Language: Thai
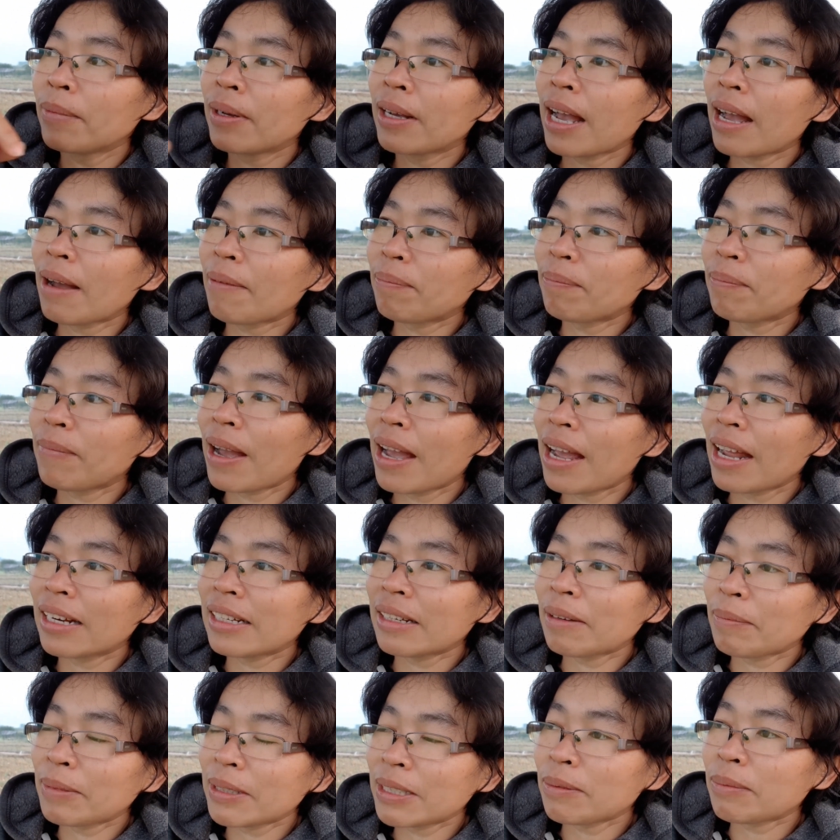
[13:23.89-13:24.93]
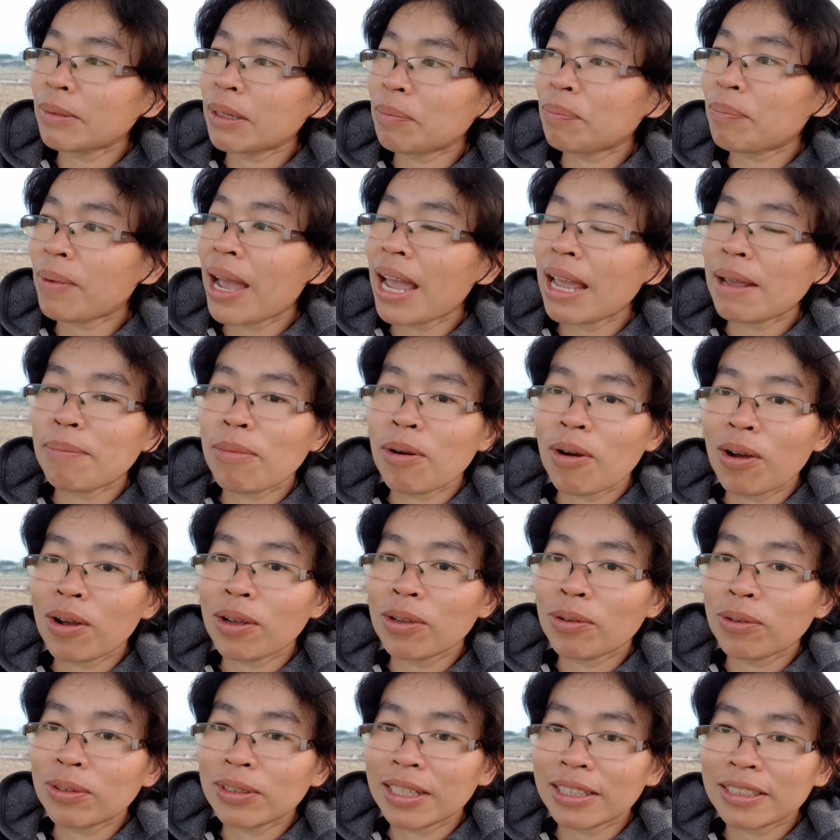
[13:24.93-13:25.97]
ขับมาแต่มันจะมีป้ายบอกอ
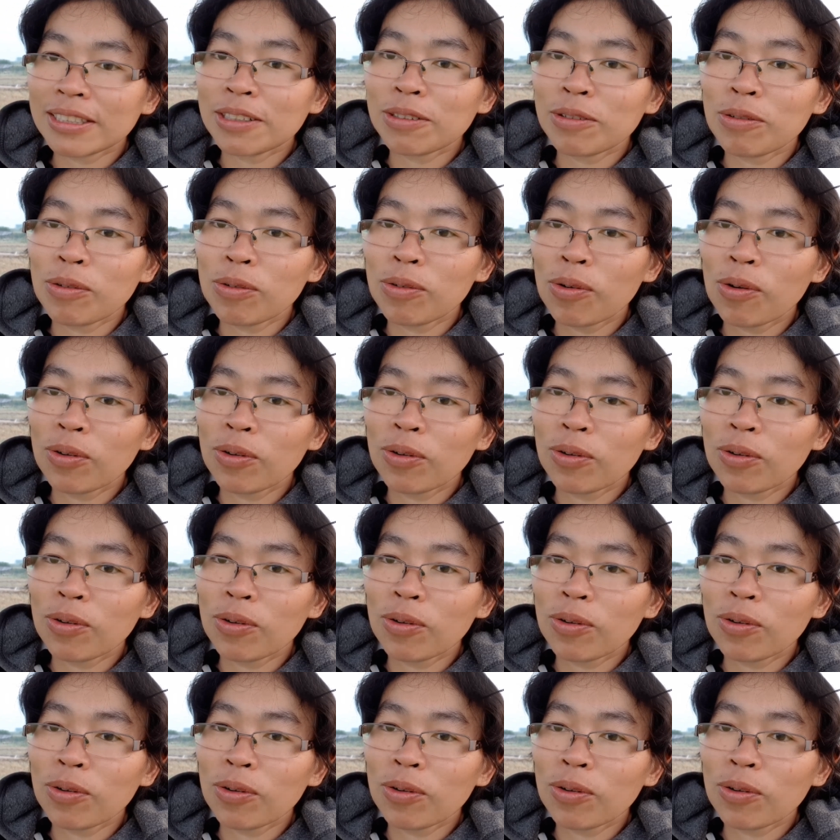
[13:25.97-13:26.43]
ยู่ แต่จะง